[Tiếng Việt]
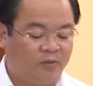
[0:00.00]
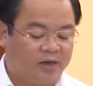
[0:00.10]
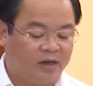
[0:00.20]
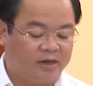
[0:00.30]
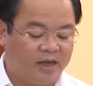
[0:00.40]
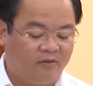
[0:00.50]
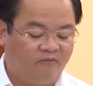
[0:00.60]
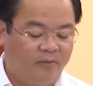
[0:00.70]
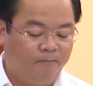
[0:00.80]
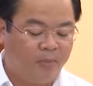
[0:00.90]
luật, an
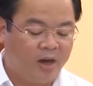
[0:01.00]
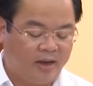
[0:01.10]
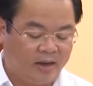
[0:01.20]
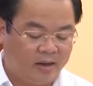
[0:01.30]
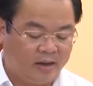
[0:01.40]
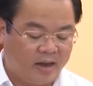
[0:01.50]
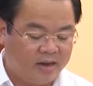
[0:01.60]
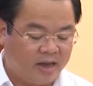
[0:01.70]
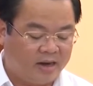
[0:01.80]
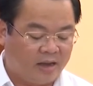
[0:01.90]
toàn đảm bảo phòng chống
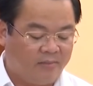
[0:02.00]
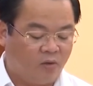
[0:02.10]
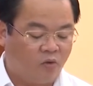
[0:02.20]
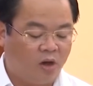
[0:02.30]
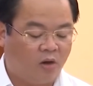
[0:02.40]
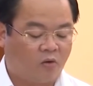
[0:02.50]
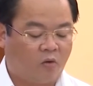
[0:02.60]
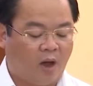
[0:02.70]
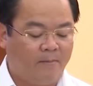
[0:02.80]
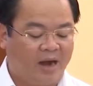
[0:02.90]
dịch bệnh COVID-19
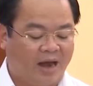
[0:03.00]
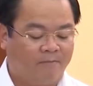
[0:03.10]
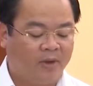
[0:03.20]
và